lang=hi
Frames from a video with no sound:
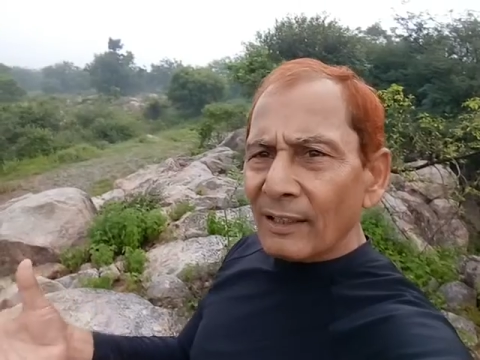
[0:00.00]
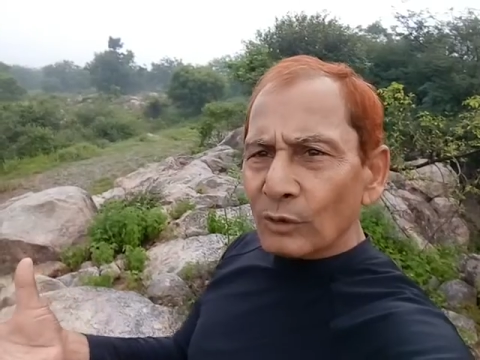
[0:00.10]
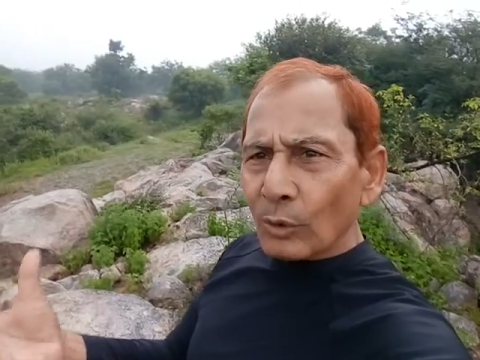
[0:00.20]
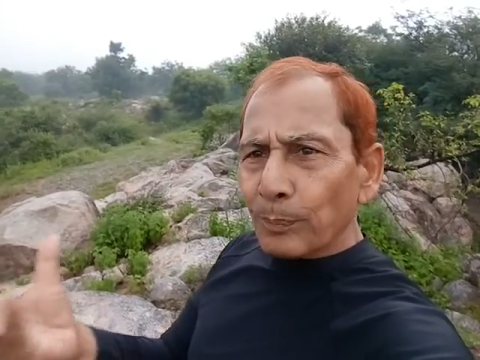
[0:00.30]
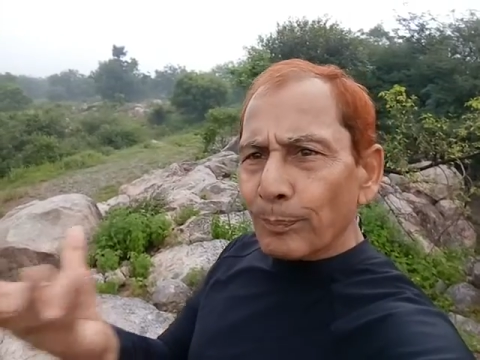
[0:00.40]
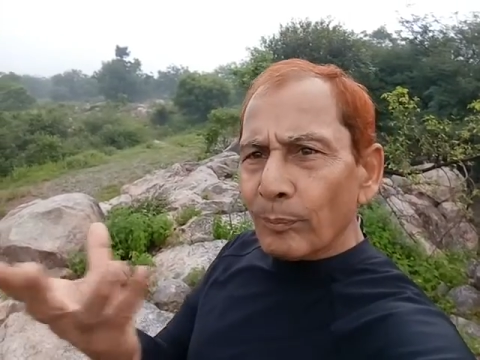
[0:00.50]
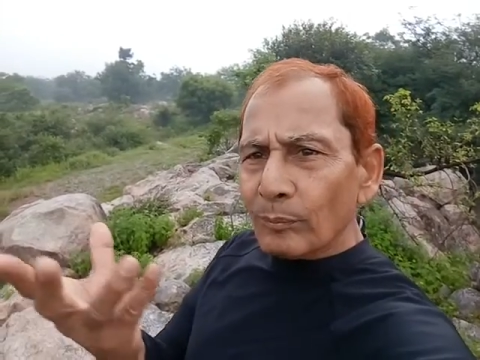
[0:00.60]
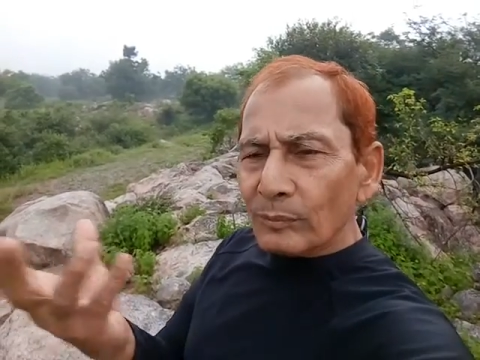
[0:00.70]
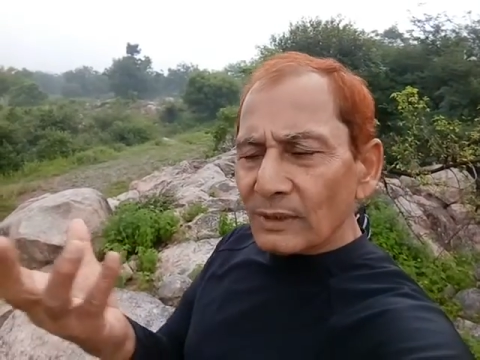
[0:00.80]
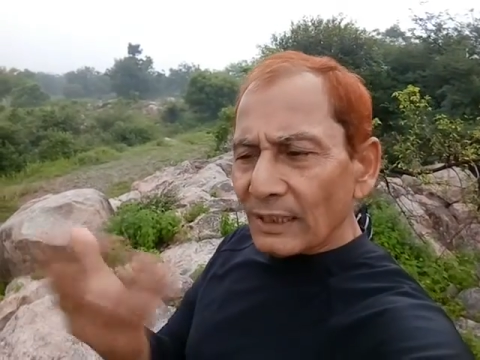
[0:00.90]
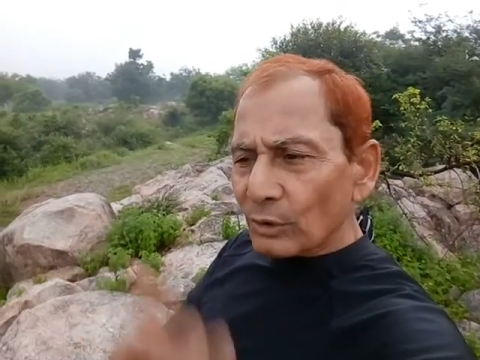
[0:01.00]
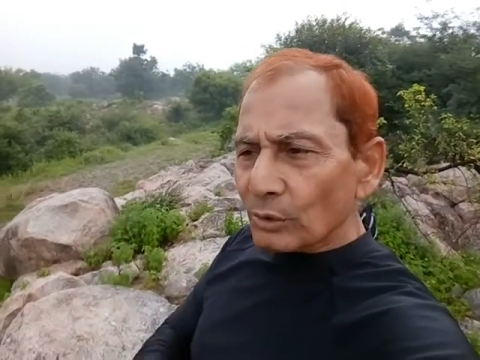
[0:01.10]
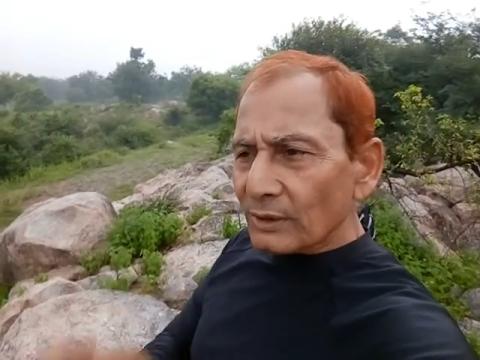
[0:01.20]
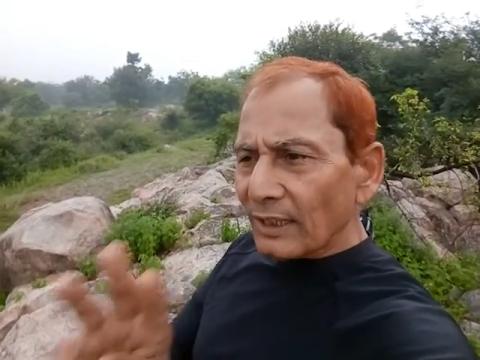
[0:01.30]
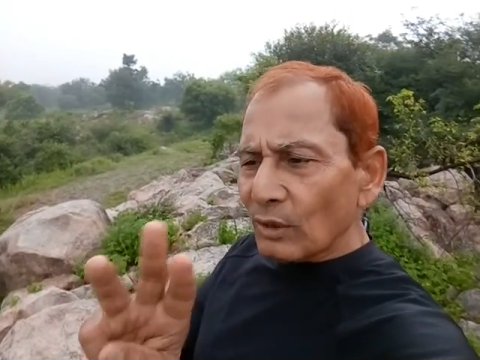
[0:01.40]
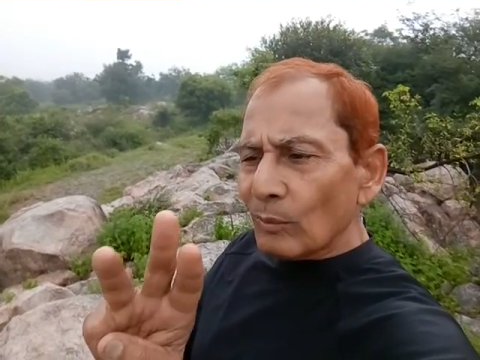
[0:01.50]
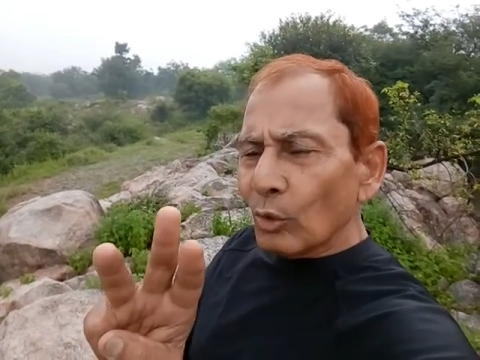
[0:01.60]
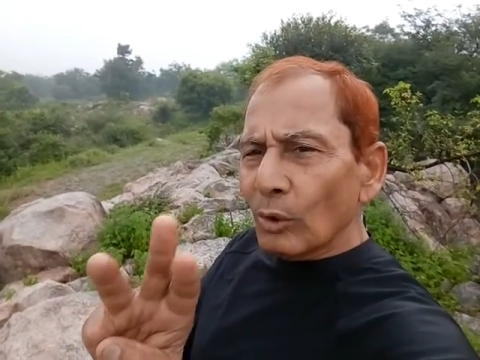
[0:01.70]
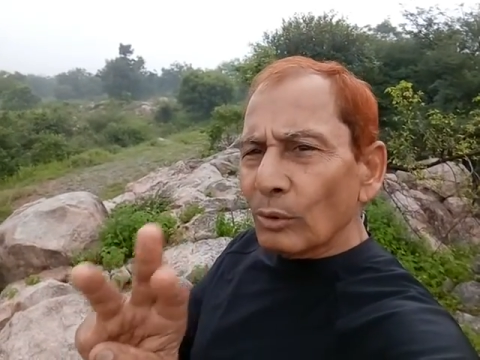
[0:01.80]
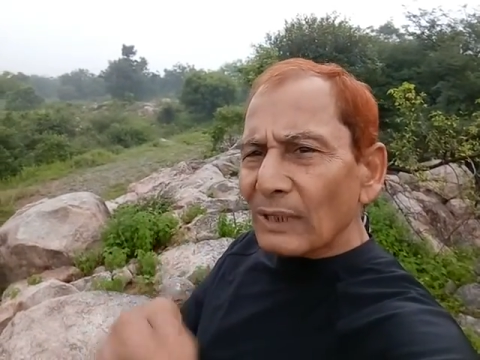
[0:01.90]
तो ये जो तीनों
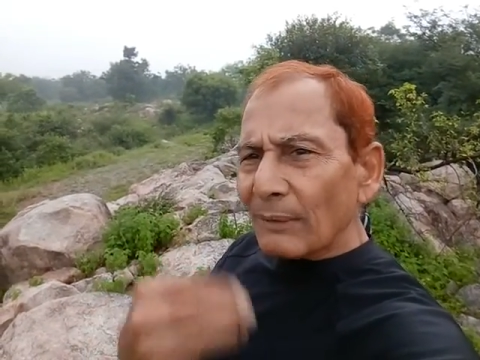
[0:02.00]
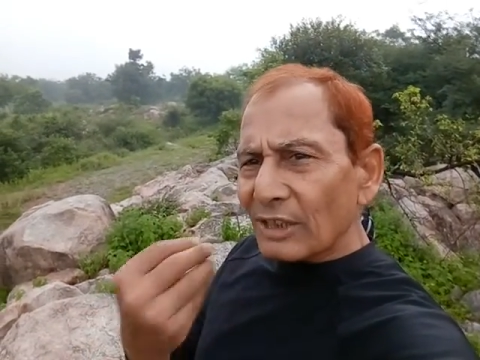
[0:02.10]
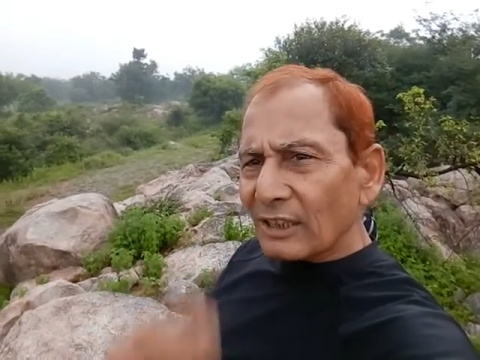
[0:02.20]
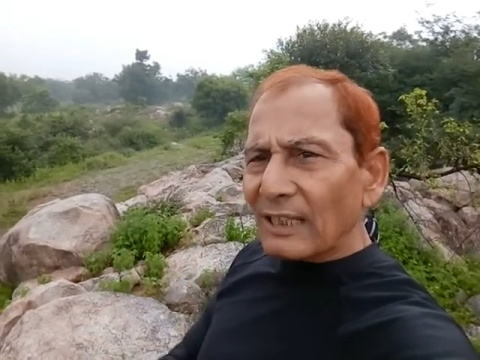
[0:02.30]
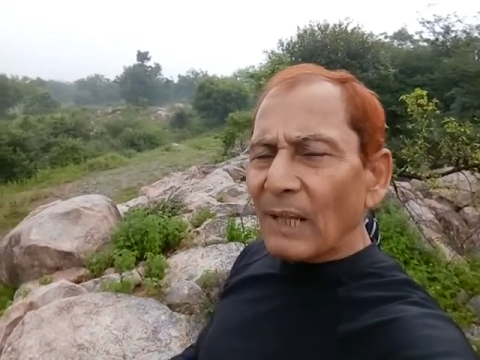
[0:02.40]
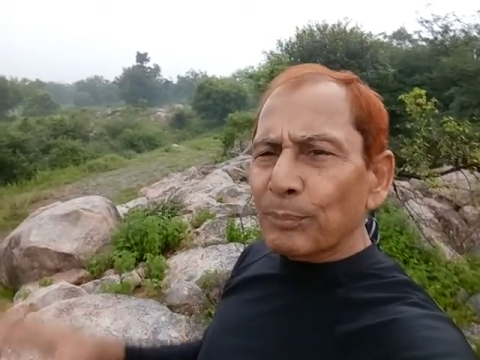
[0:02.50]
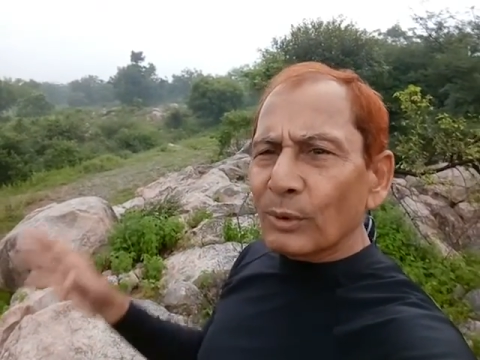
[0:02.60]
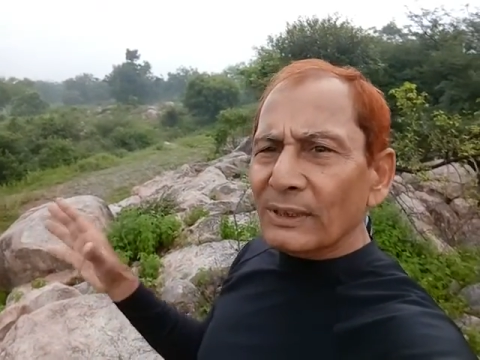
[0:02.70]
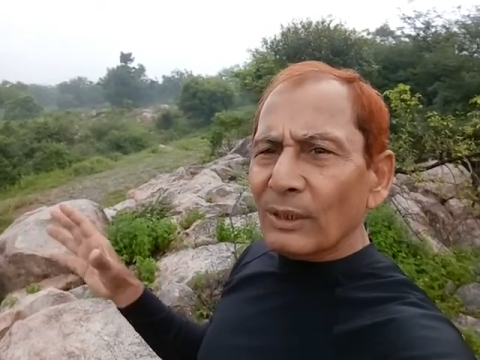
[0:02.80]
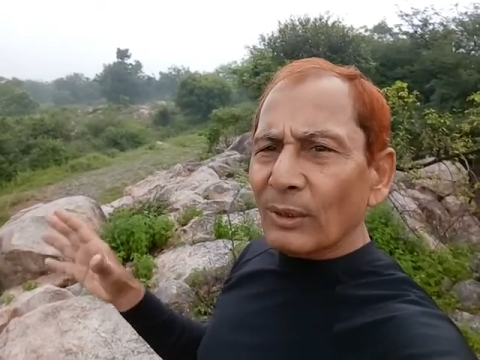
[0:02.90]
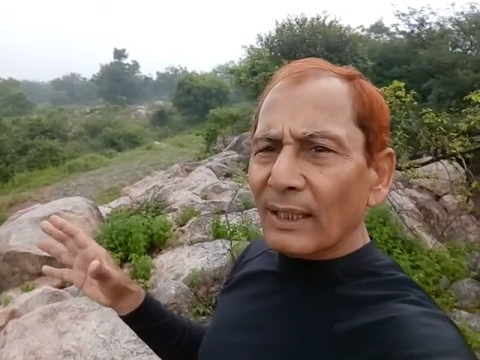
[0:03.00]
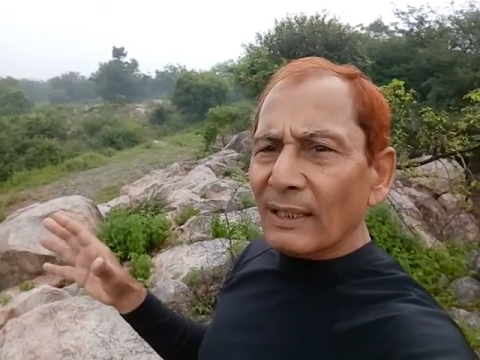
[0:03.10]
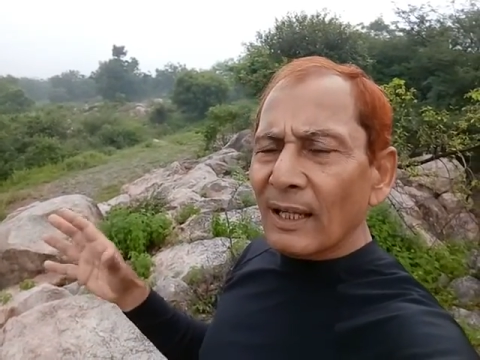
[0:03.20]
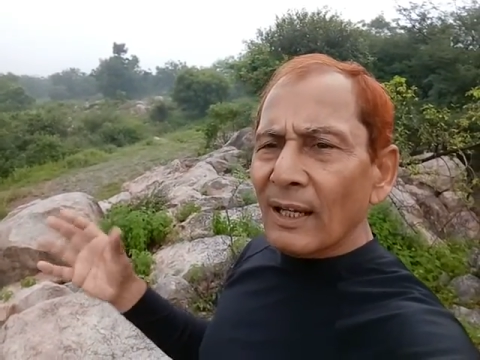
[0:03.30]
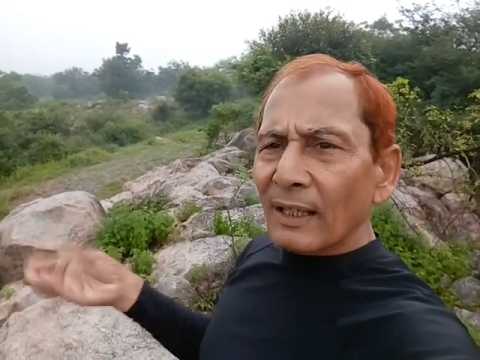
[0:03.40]
मूलभूत आवश्यकताएं पूर्ति हो गई